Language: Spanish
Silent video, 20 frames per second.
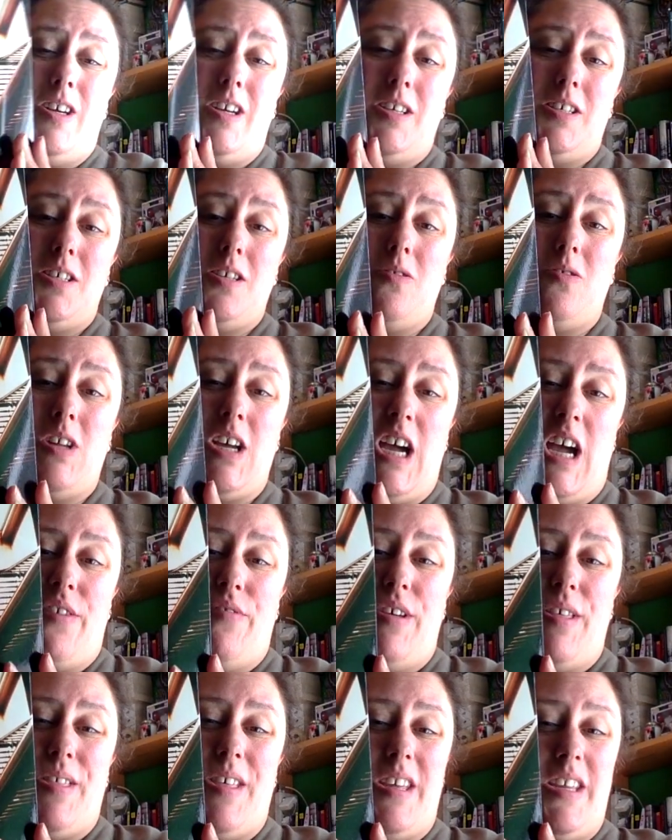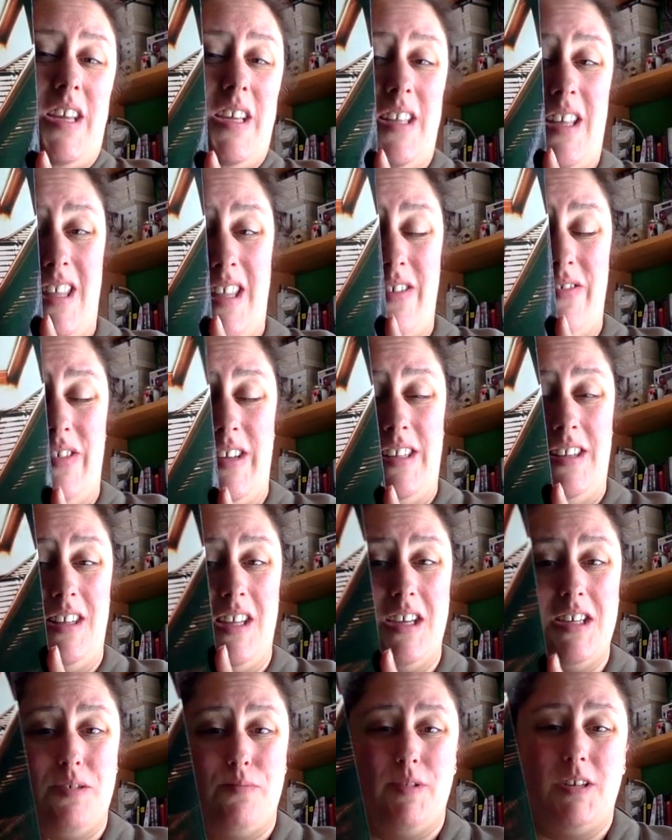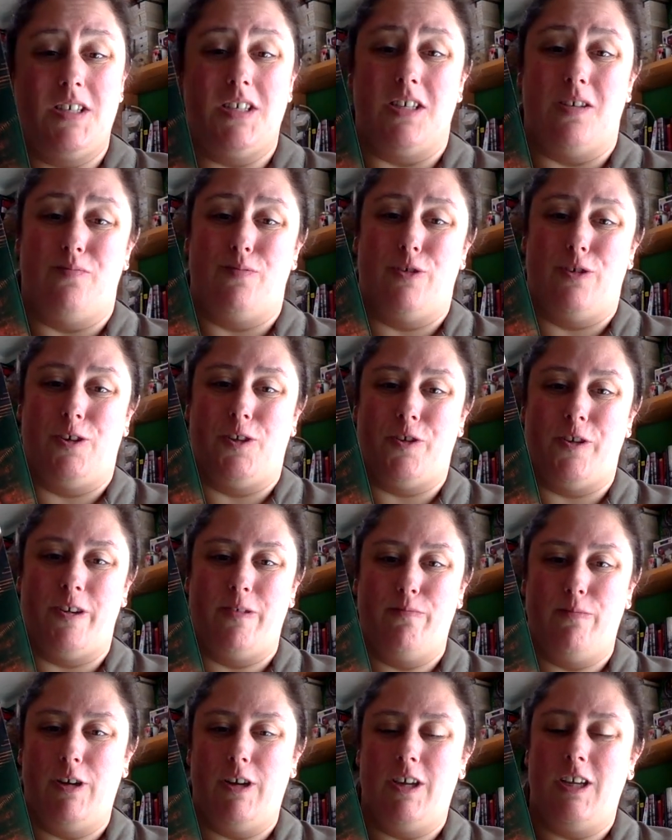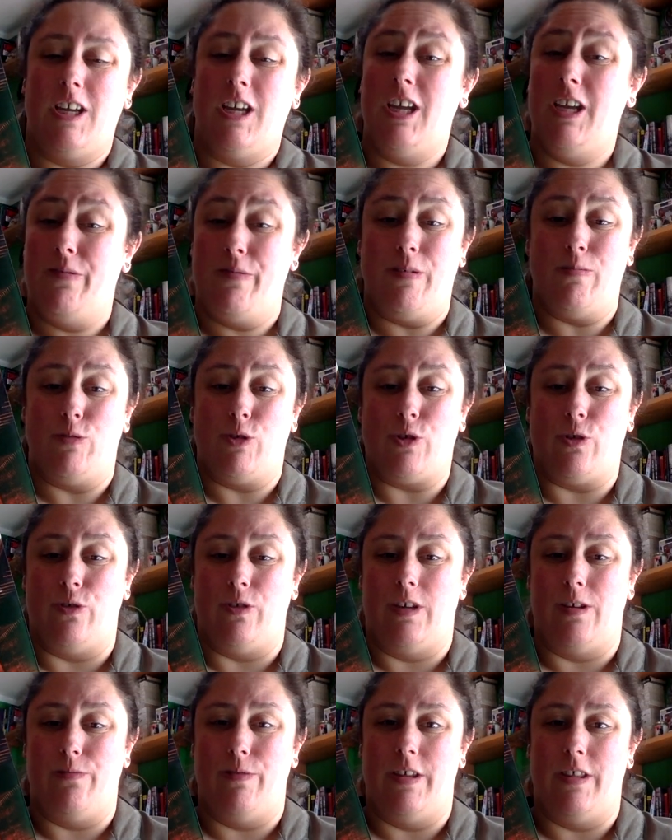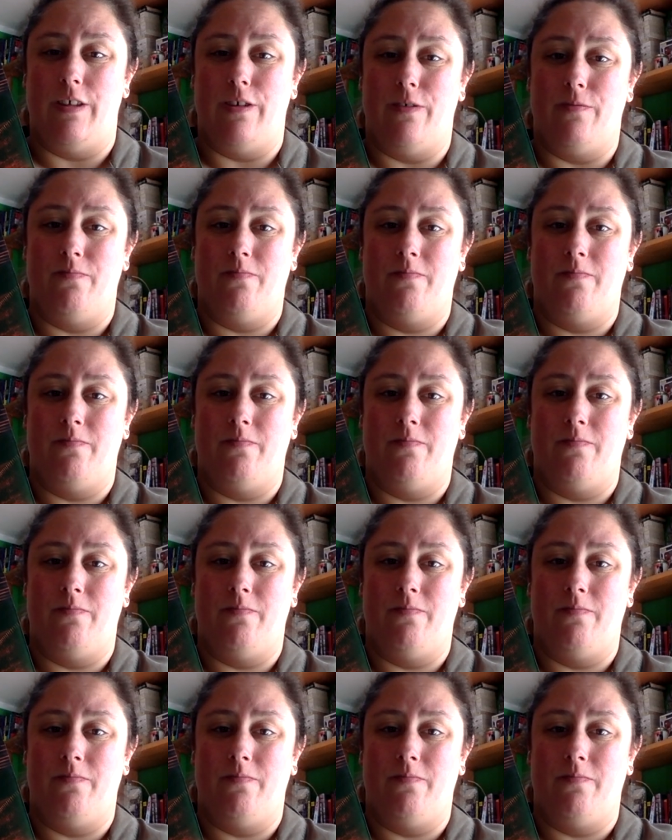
es de una cabeza llena de fantasmas de Paul Tremblay y vamos con el vídeo.